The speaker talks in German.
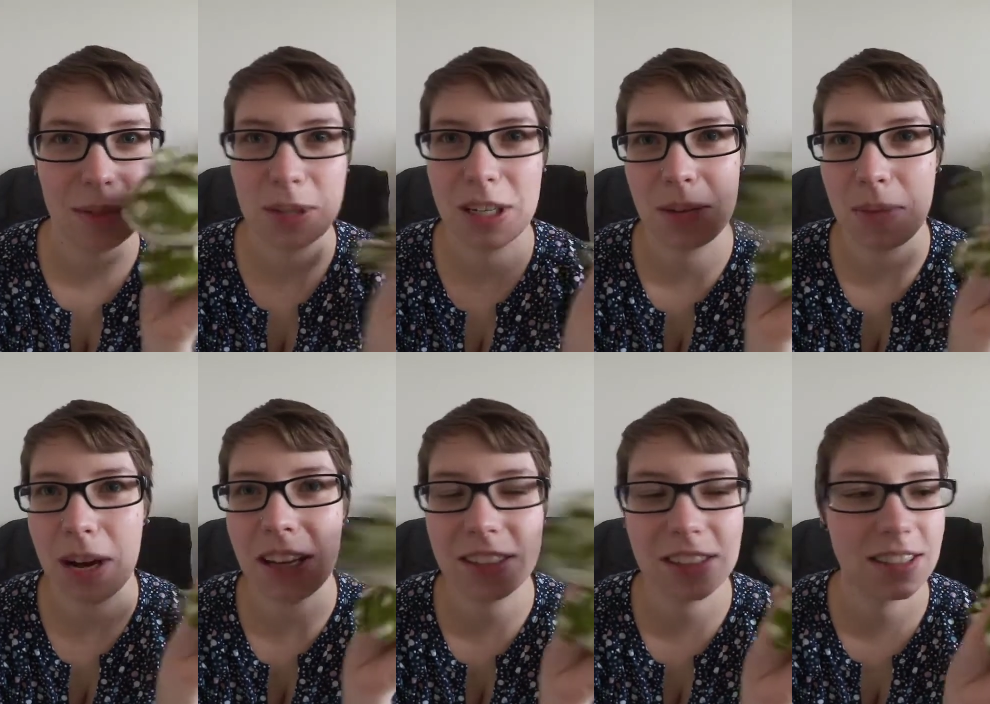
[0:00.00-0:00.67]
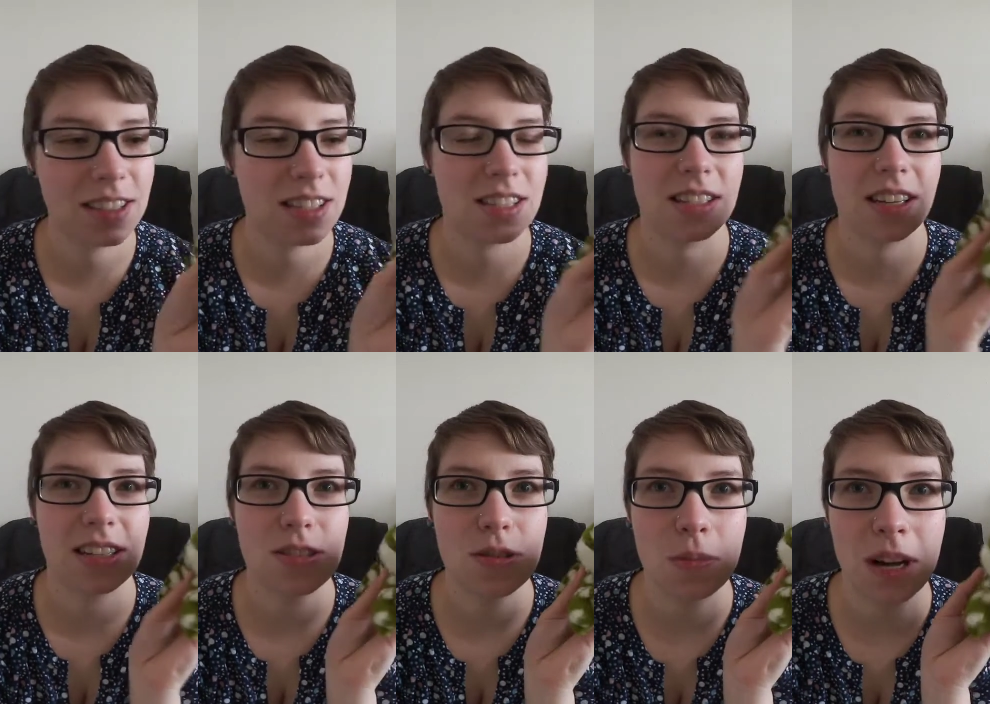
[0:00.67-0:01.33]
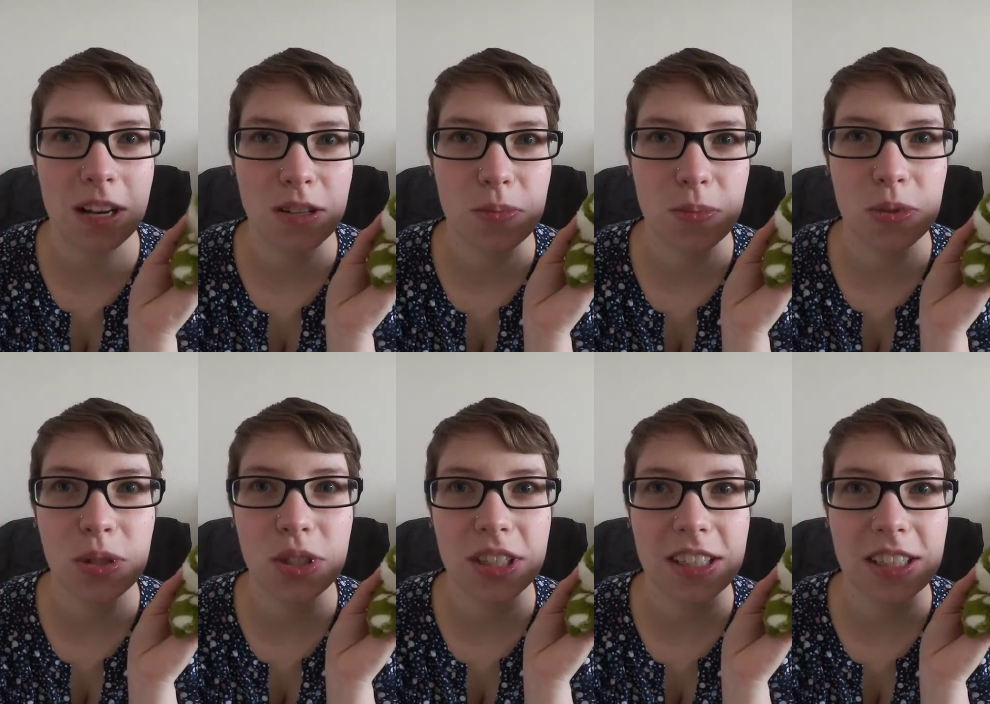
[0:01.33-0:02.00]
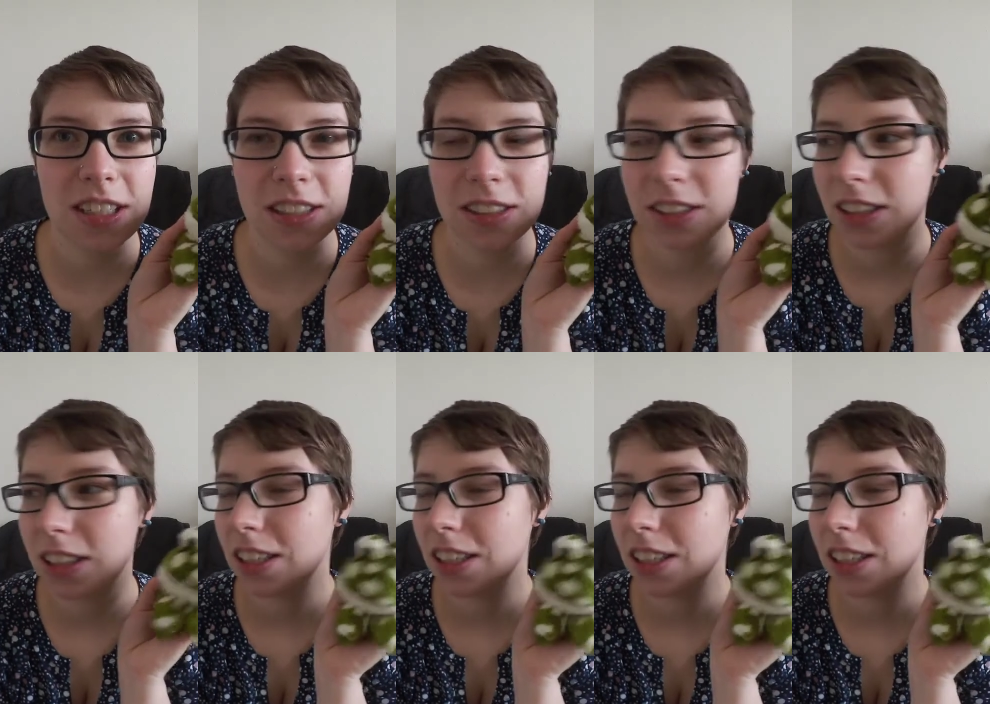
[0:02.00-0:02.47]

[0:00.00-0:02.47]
Aber der macht nichts, das ist ein ganz normales Plüchtier.